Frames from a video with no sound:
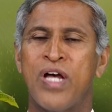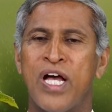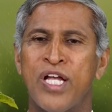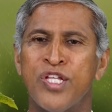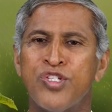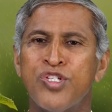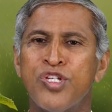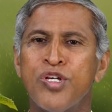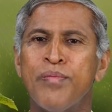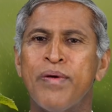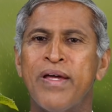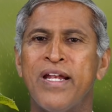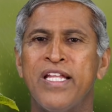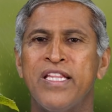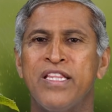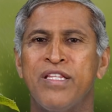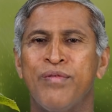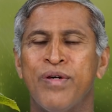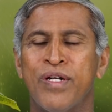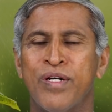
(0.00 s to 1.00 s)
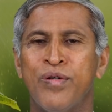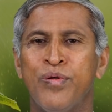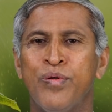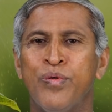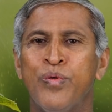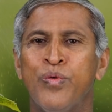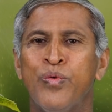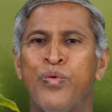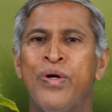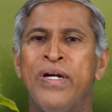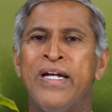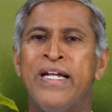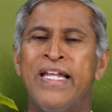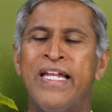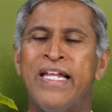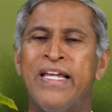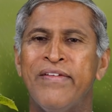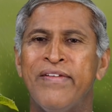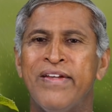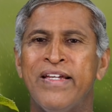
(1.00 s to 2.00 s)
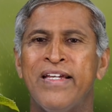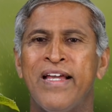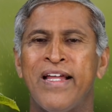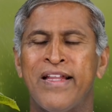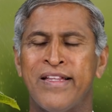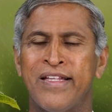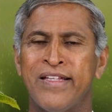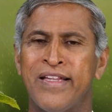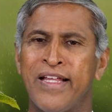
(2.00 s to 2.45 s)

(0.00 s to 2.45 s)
సాధ్యమైనంత వరకు వండినవి ఎంత